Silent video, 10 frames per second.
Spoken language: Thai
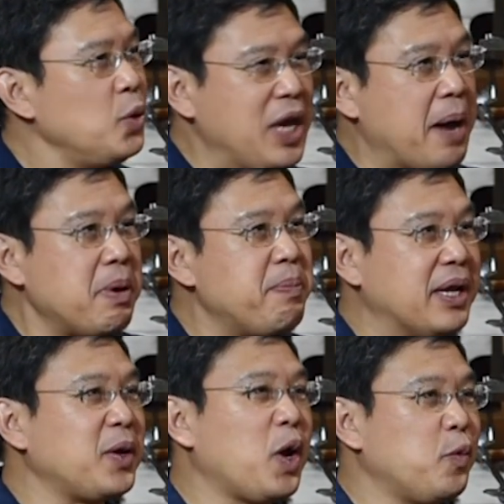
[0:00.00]
ทุกอย่างมันเป
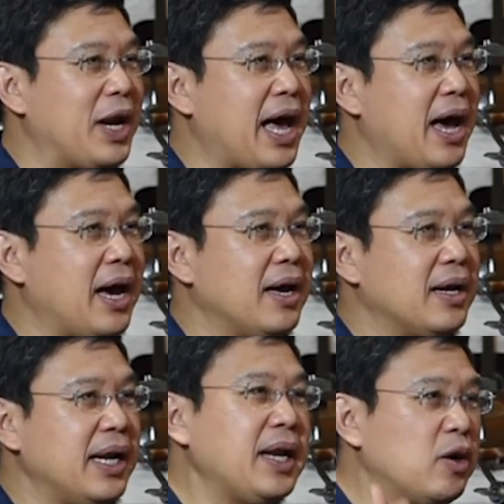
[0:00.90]
ลี่ยนตลอดเวลาฮะ
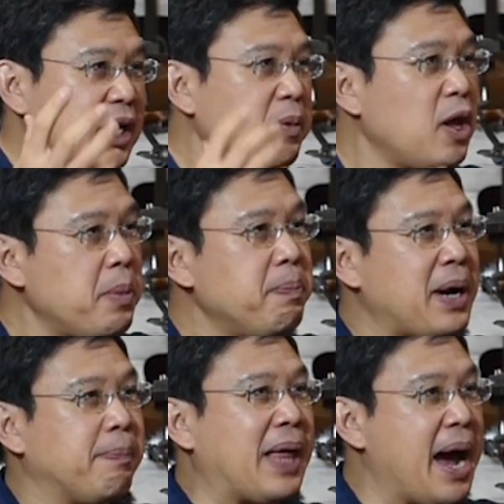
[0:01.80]
แล้วเราถ้าเราไม่
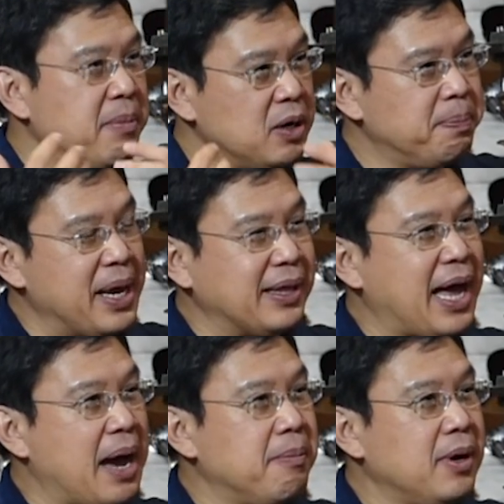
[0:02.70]
ปรับตามหรือเปลี่ยน
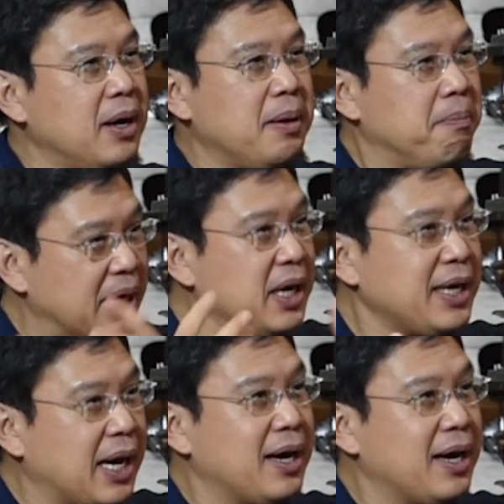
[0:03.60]
ตามมันก็